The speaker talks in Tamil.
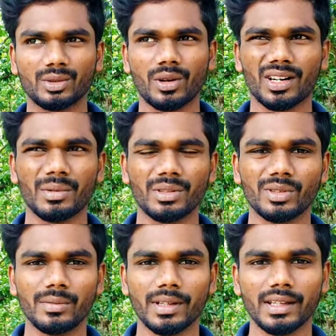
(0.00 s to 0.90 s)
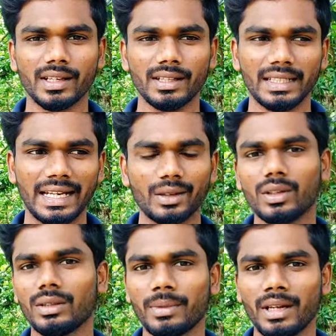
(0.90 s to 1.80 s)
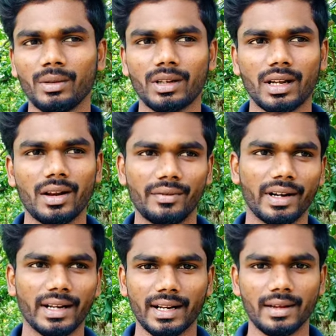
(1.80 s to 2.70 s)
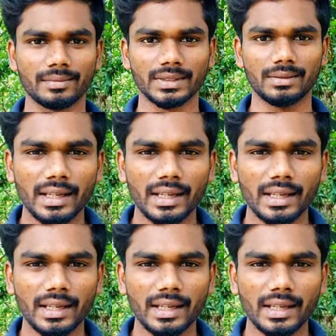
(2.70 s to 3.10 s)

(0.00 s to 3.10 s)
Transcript: சொல்கிறேன் அப்படின்னு சொல்லி பார்த்தீங்கன்னா எனக்கு இது மேலே ஒரு கான்ஃபிடென்ட் இல்லை தான்